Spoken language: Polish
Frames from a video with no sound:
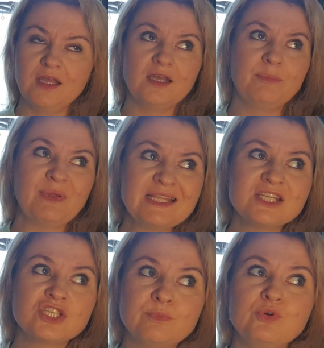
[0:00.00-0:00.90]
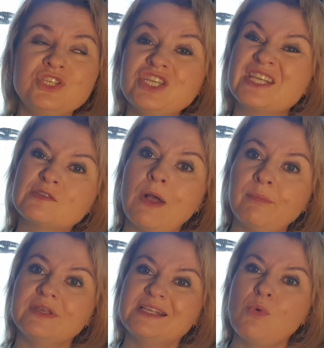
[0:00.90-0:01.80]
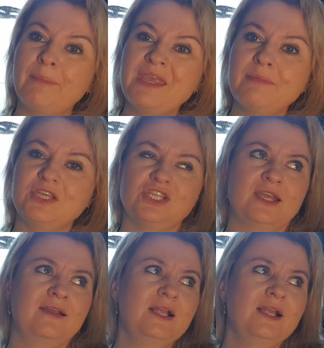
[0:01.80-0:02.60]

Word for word: e, prędzej czy później się złam, łamiemy się.